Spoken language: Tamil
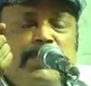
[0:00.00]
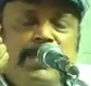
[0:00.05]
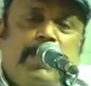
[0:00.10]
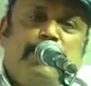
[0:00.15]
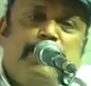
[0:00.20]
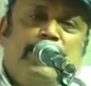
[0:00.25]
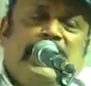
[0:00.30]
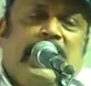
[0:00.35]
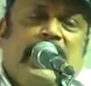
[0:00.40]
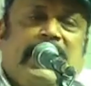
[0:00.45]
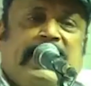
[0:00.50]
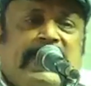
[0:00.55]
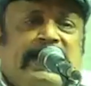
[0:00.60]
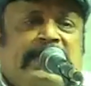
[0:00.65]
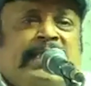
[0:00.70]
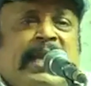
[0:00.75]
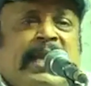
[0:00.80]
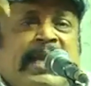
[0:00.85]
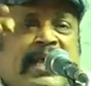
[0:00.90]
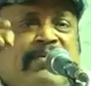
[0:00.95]
மிகப்பெரிய
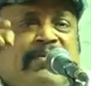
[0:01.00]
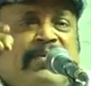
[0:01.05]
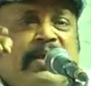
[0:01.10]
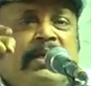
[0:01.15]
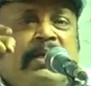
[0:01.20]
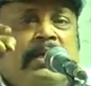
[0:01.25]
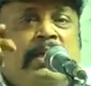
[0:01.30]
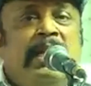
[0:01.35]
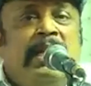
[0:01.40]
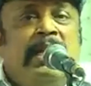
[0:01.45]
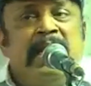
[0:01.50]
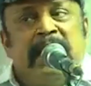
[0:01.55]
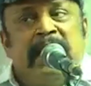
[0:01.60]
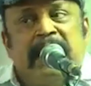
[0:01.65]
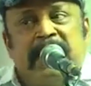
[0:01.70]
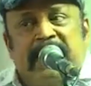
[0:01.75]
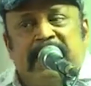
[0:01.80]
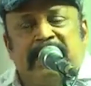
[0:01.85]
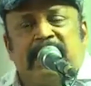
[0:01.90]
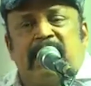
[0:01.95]
இடத்தை அடைவீர்கள்
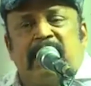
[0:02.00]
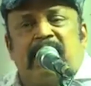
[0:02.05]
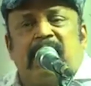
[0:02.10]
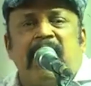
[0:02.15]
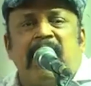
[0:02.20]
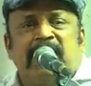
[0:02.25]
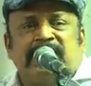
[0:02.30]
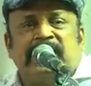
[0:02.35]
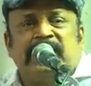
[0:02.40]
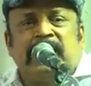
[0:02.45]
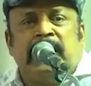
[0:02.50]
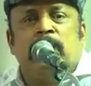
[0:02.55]
இந்த காட்சி